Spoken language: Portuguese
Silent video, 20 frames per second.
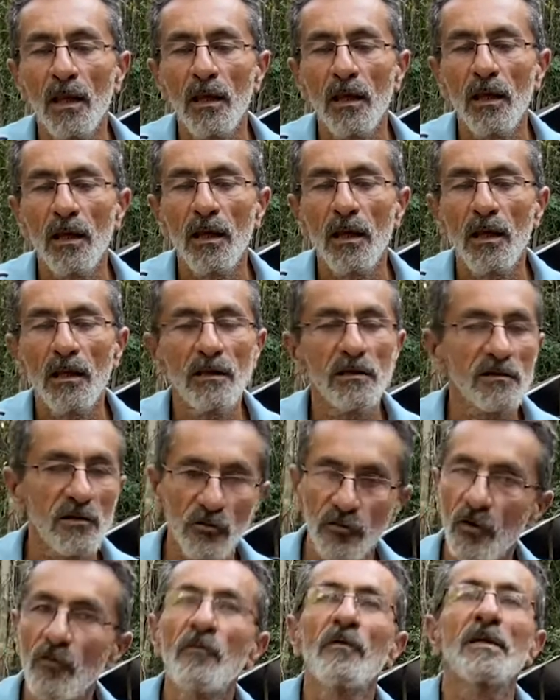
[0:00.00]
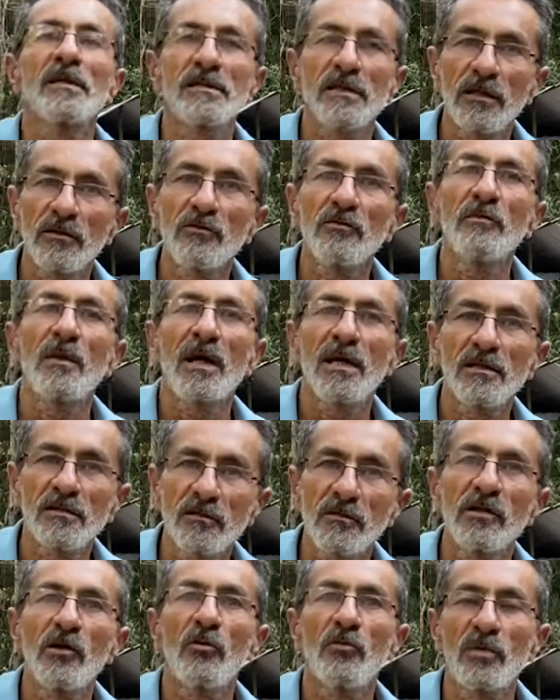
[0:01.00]
É, eles não estão fazendo mais
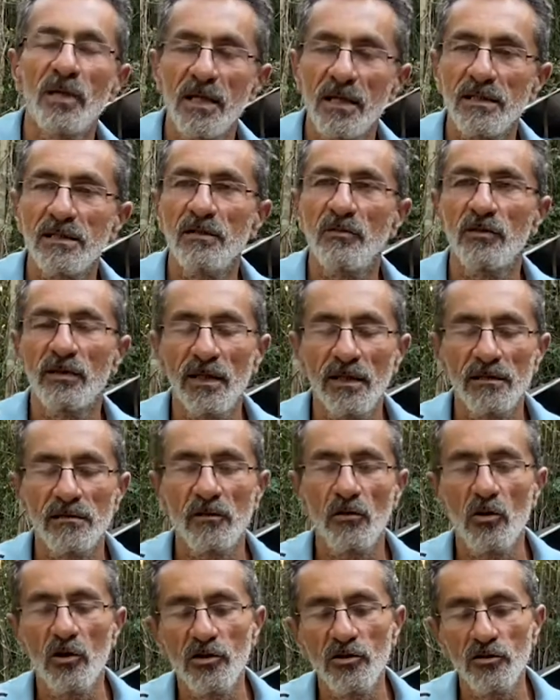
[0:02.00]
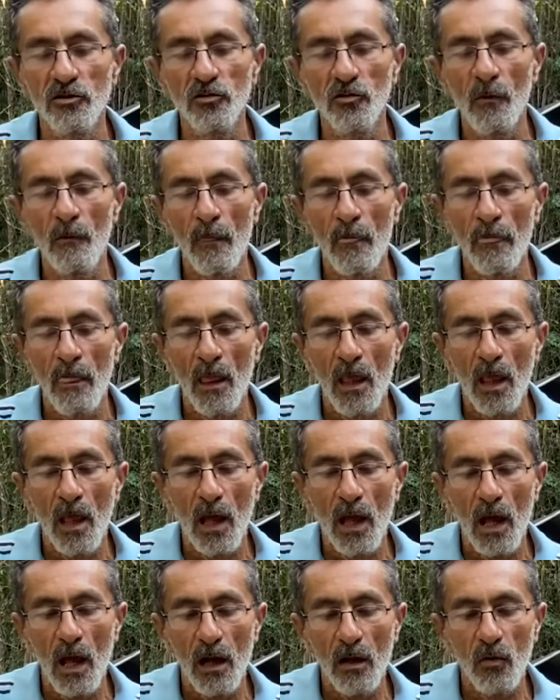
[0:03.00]
do que a obrigação deles, lógico,
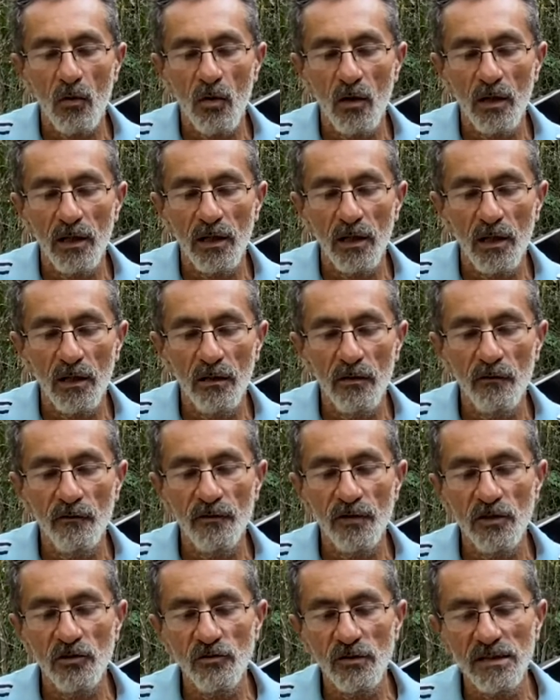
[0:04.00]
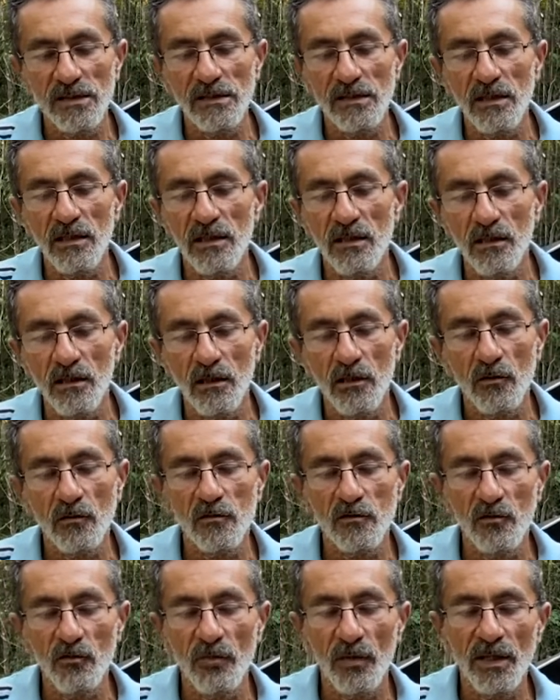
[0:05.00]
Agora, eu vejo assim, eu
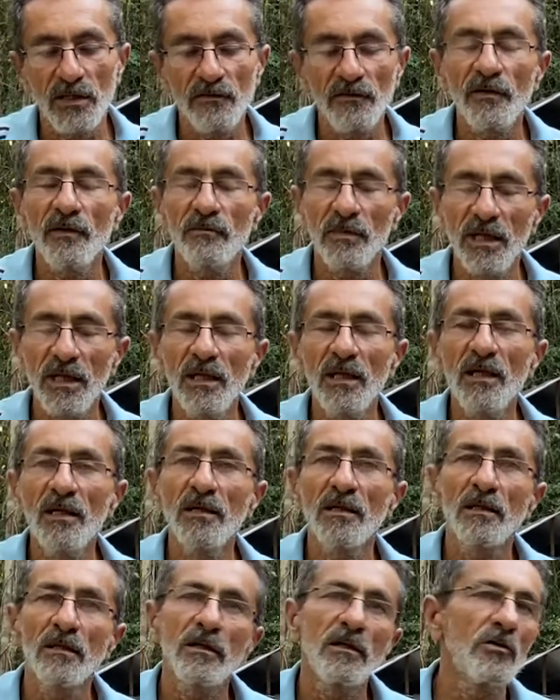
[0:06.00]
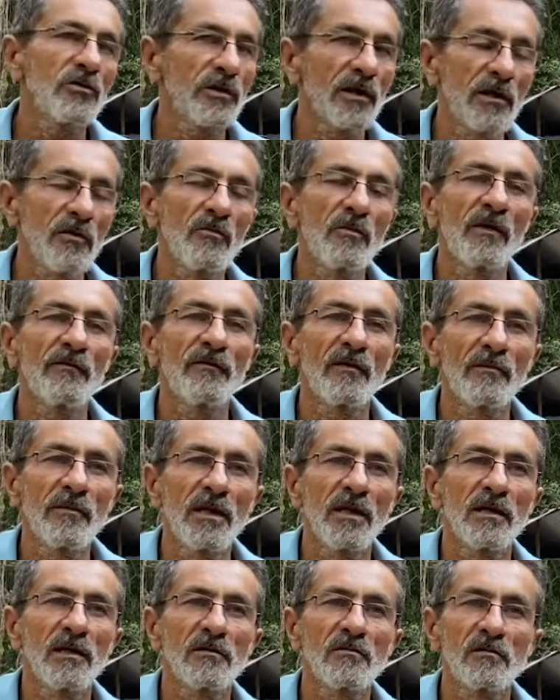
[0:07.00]
sou um pai de família e eu tenho uma
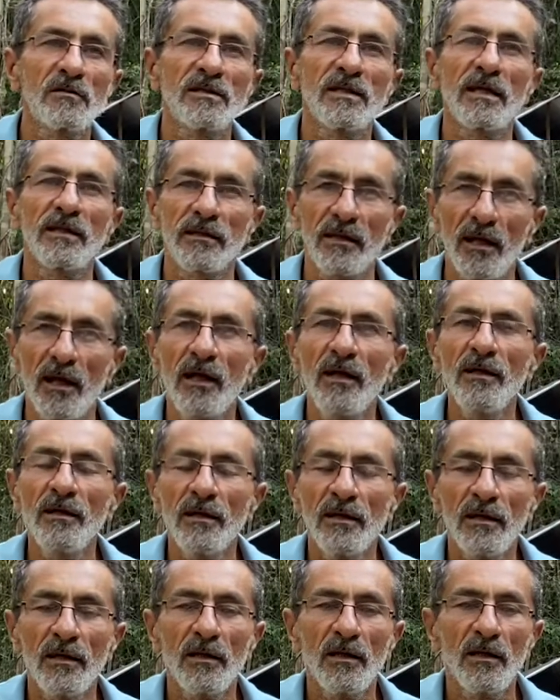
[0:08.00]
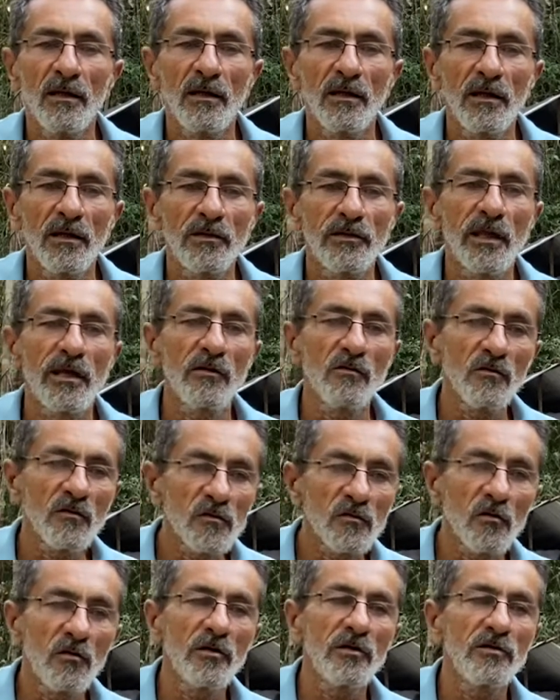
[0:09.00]
família a sustentar e tenho um
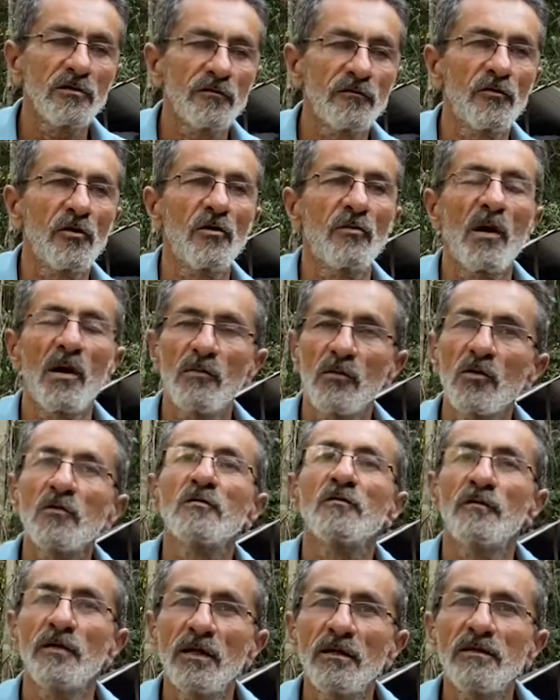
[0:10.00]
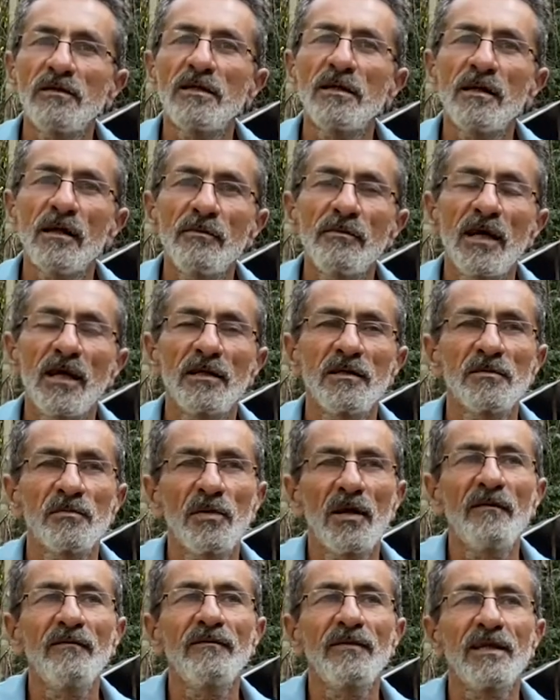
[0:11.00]
sonho de formar meus filhos e encaminhar eles
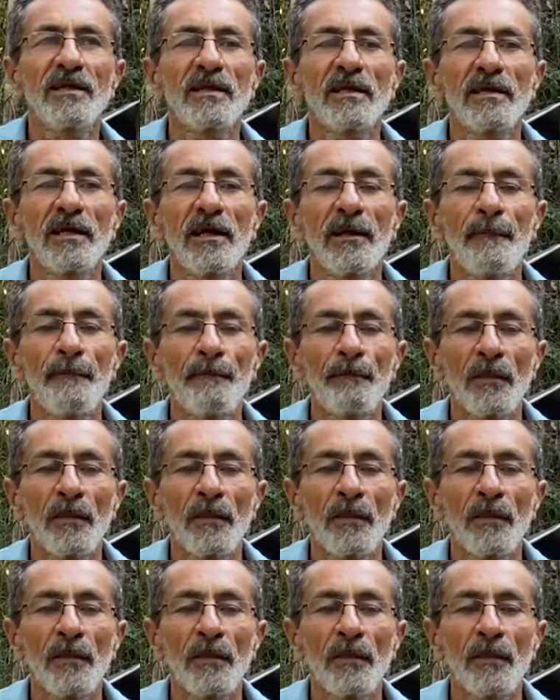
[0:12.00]
para a vida, né?